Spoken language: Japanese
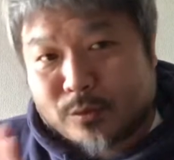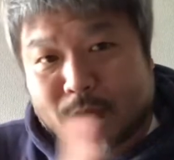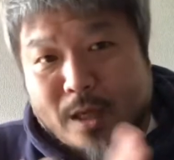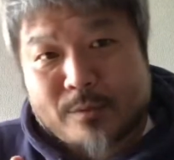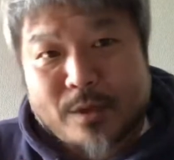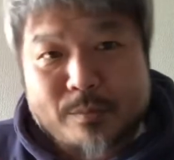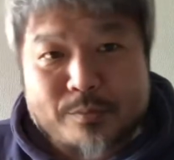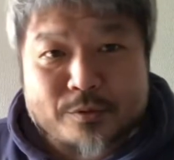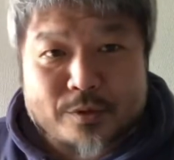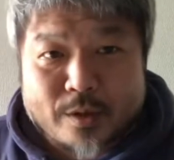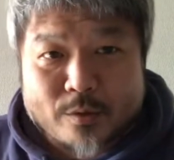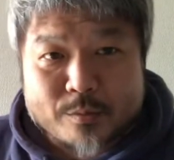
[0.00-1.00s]

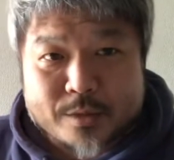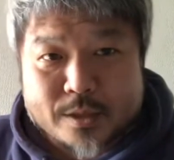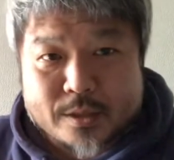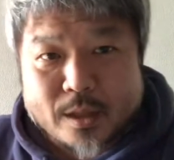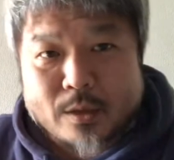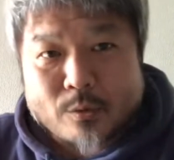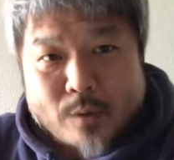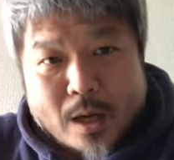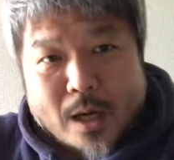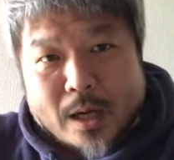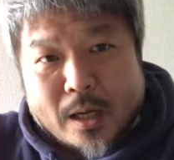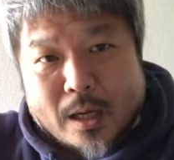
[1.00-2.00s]
タイムラプスでお見せしたの
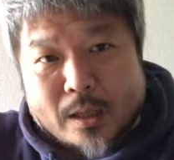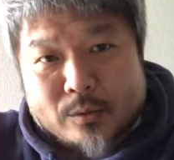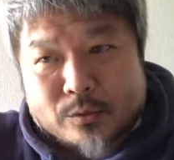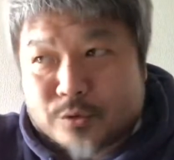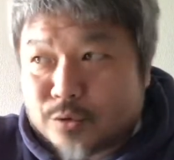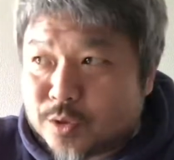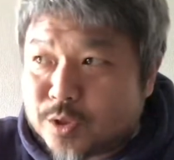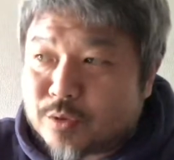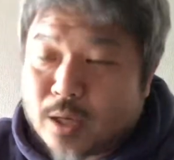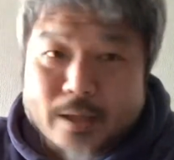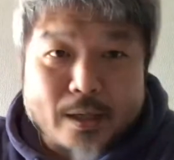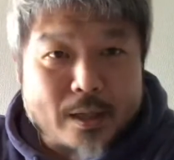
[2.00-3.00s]
はあの10時
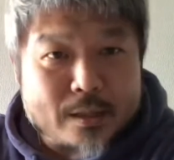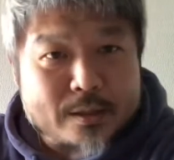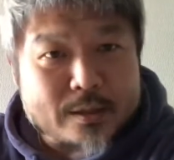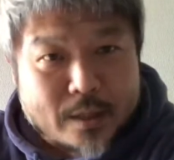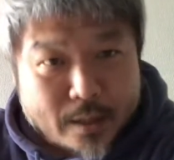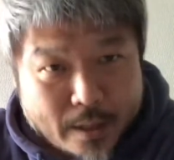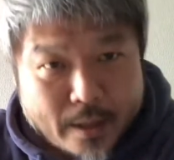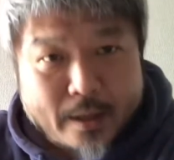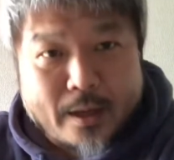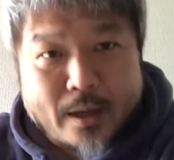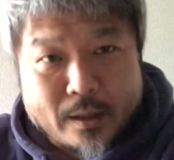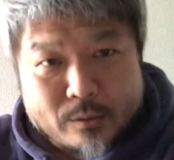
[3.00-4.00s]
ぐらいからですか
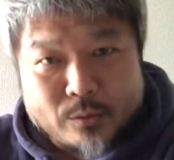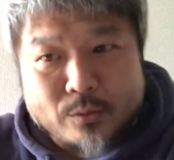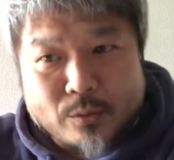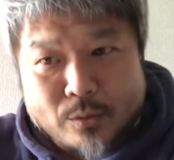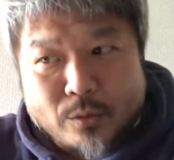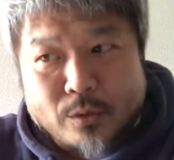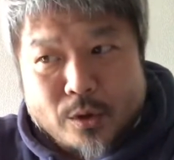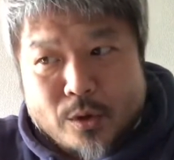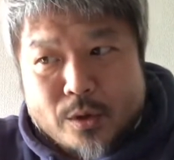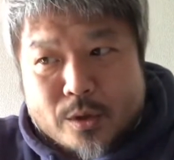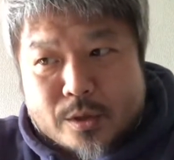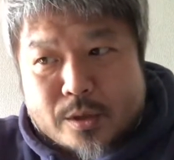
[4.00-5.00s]
ねあの
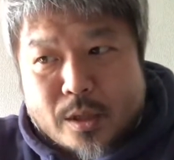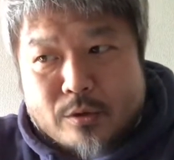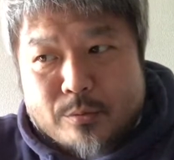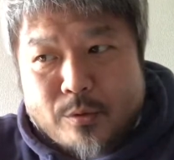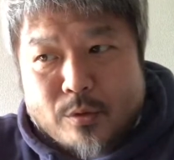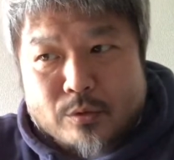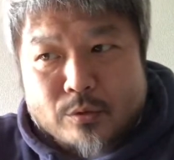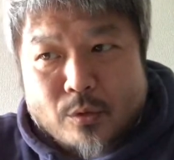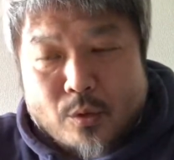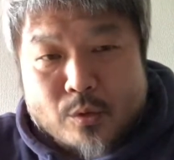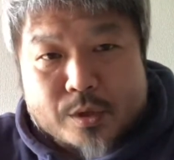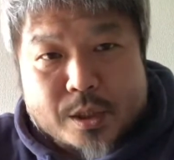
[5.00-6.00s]
スタッフブログの
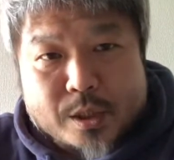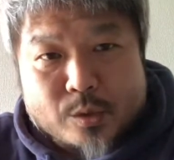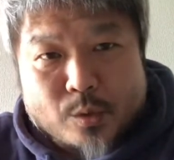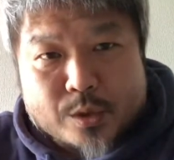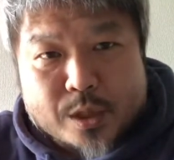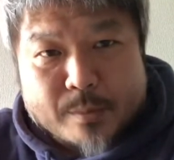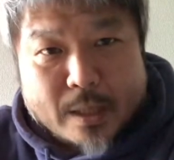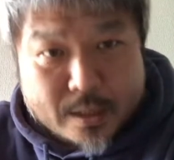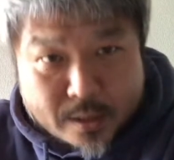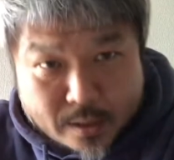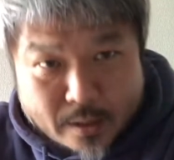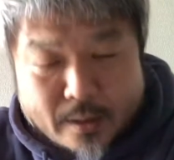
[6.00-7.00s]
更新をしま
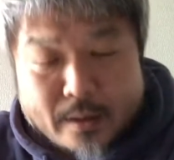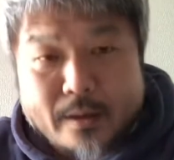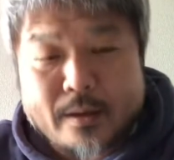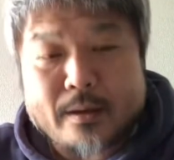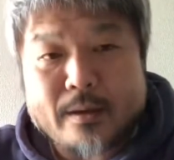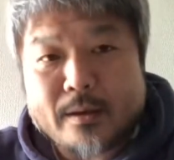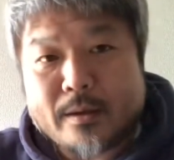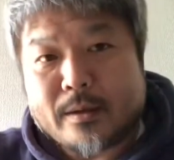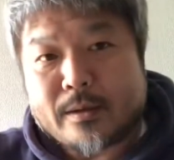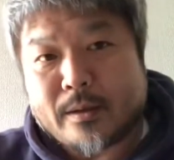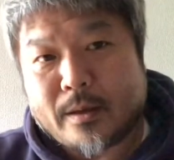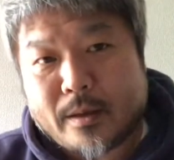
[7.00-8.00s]
して
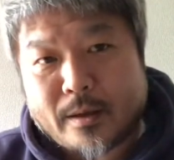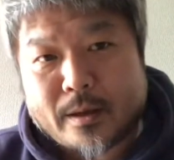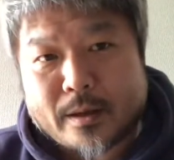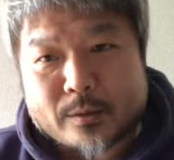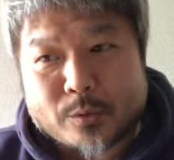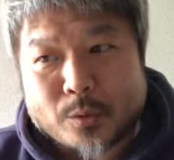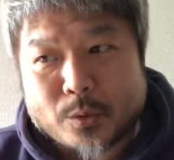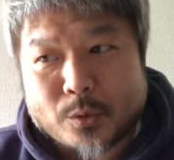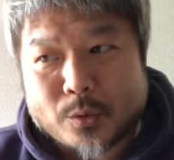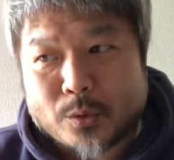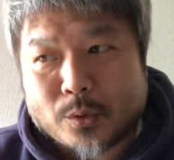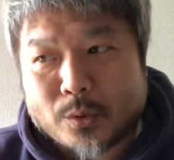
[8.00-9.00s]
でえっ
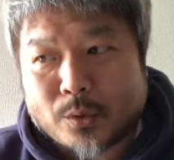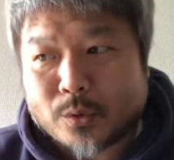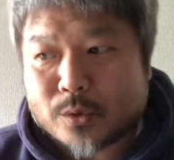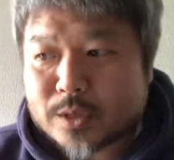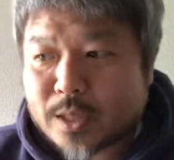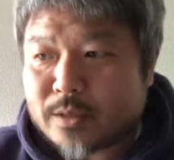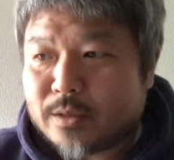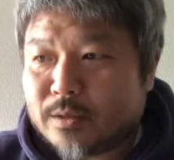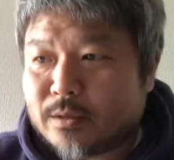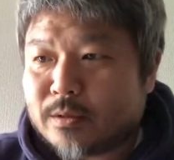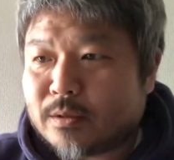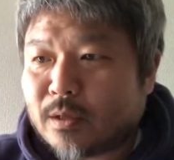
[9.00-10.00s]
と最
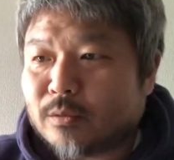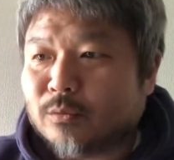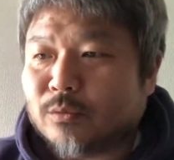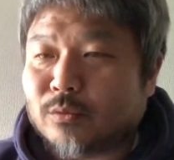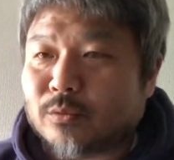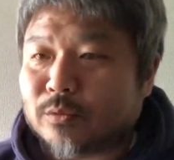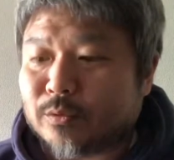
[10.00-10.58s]
近あの